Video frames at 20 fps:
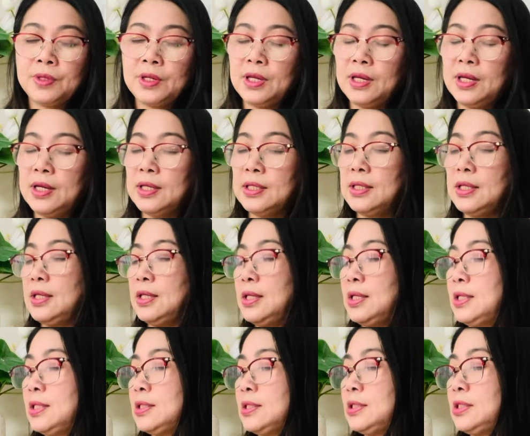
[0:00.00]
ha thì
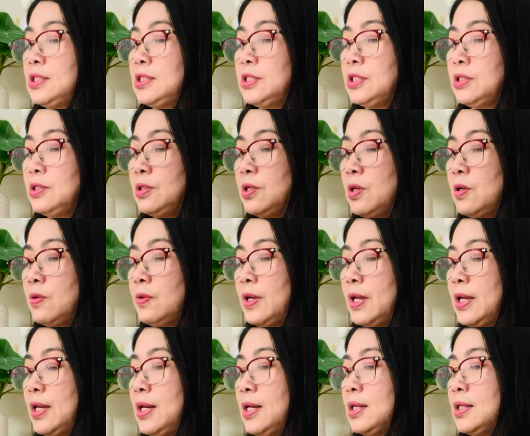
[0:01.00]
à, trên sơ đồ
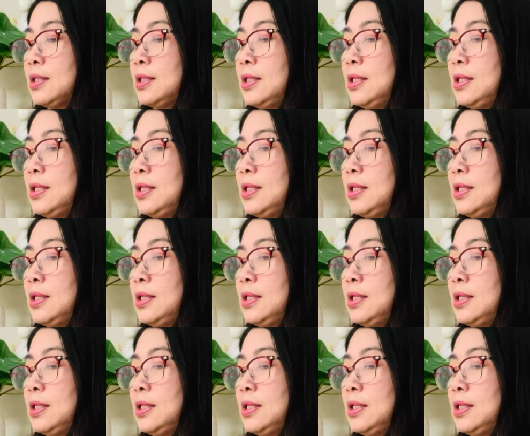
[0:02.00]
này ha